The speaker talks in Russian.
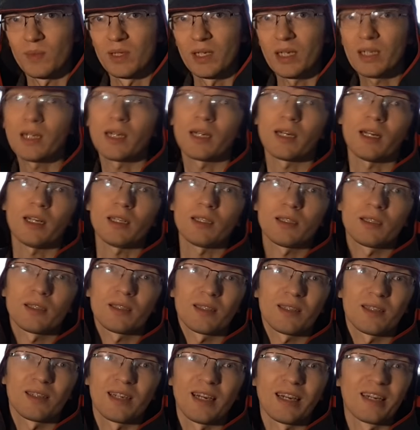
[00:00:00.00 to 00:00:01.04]
Я как
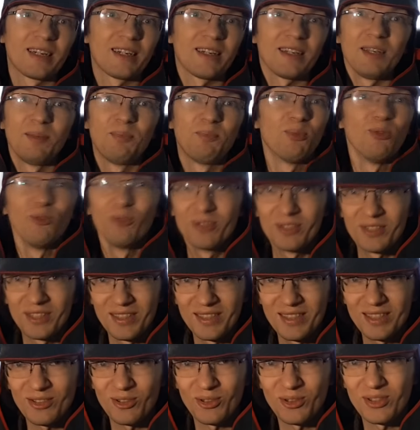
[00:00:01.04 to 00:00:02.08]
раз, как и
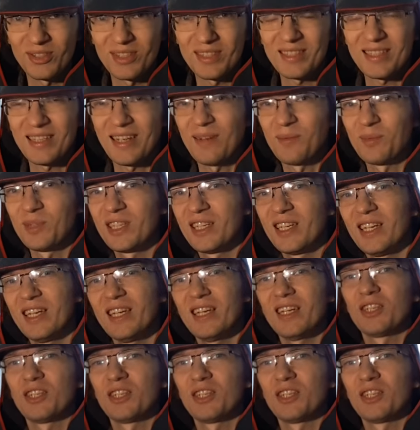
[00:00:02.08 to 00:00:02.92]
Путин тот же самый,